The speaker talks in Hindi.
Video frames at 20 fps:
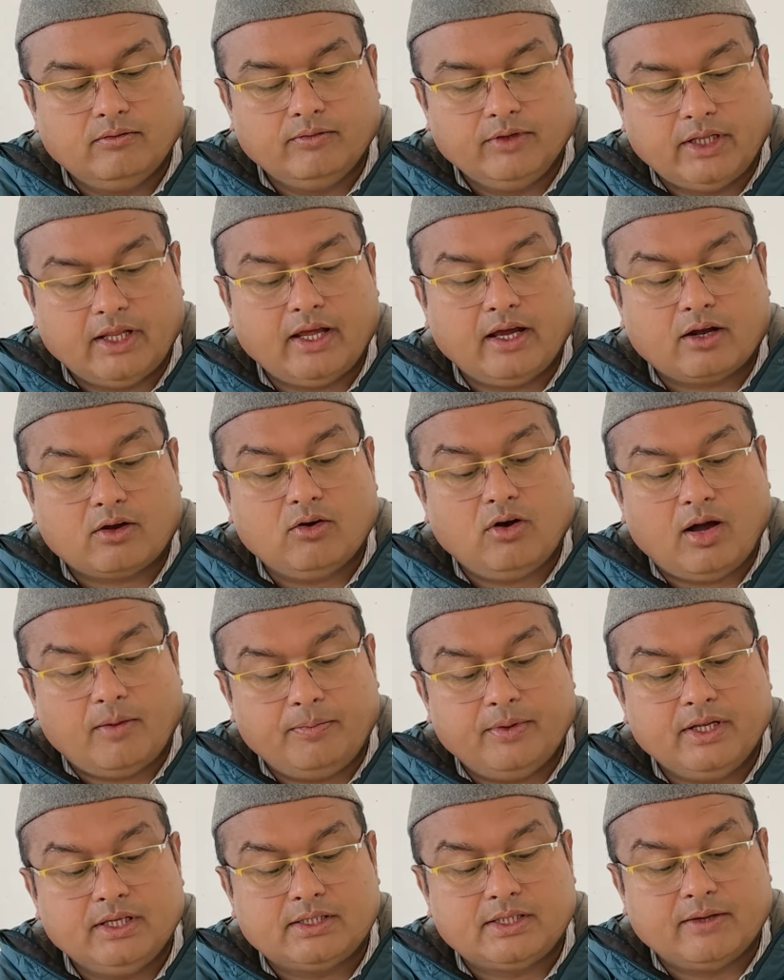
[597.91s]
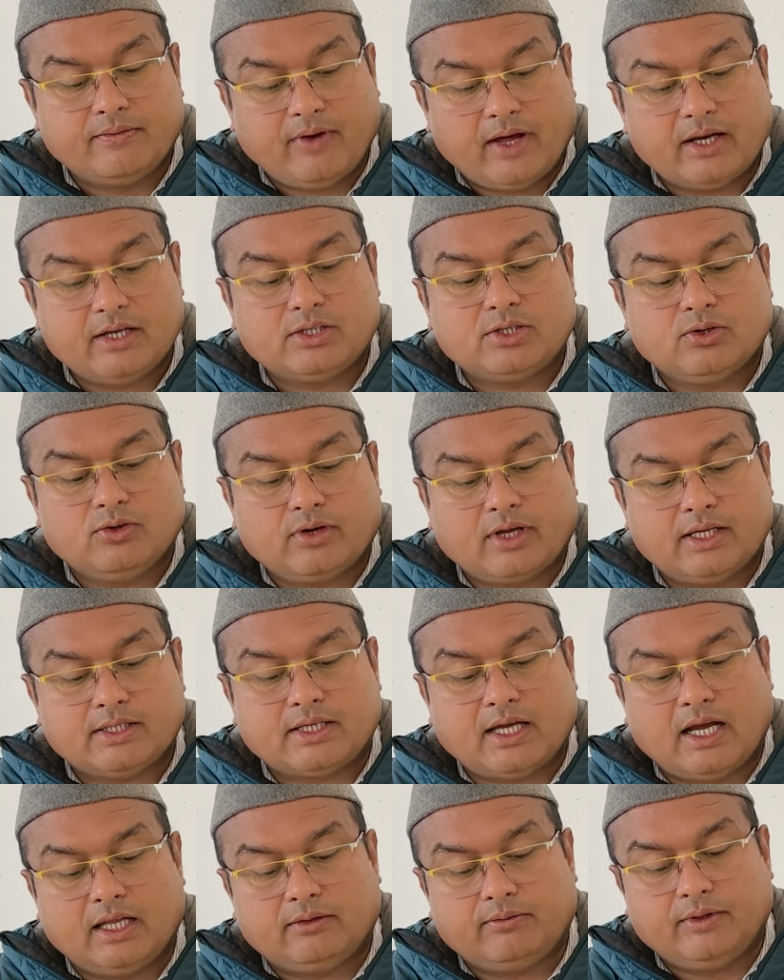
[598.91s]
विधेयक को अपनी सिफारिशों के साथ